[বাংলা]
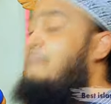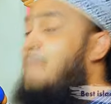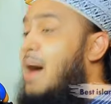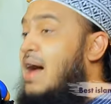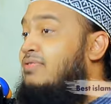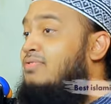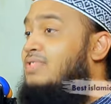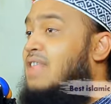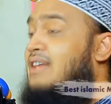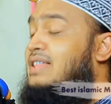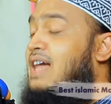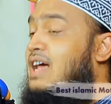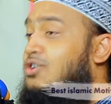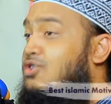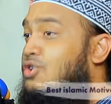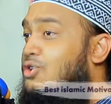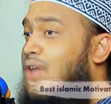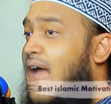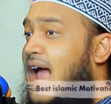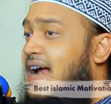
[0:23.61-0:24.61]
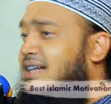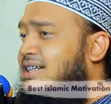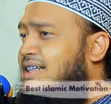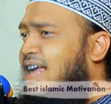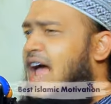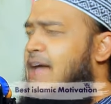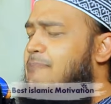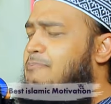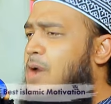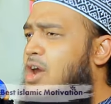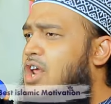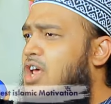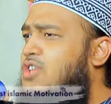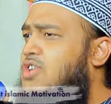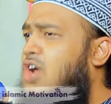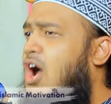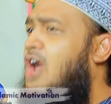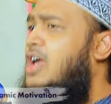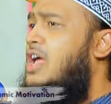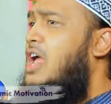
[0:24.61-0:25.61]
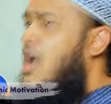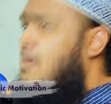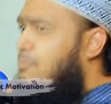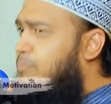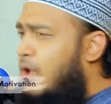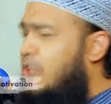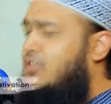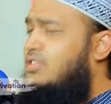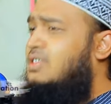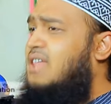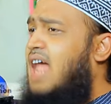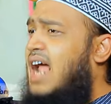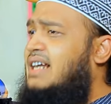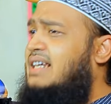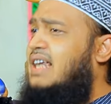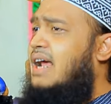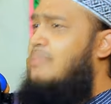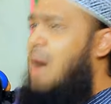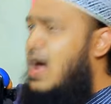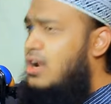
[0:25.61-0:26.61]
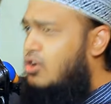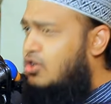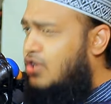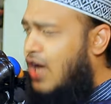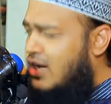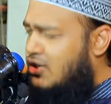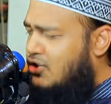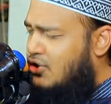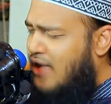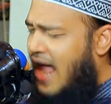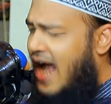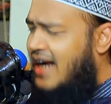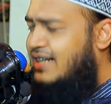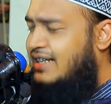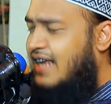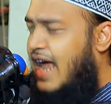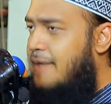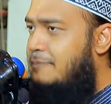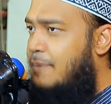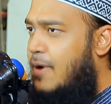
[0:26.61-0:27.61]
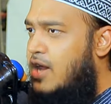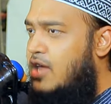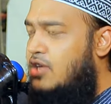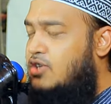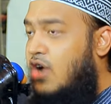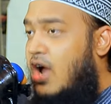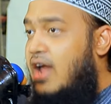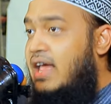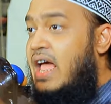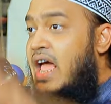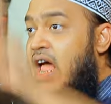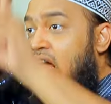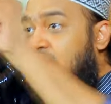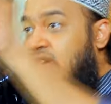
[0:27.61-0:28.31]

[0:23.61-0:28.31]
বান্দাদের শুধু একটাই পরিচয় প্রত্যেকটা মানুষের শুধু একটাই পরিচয়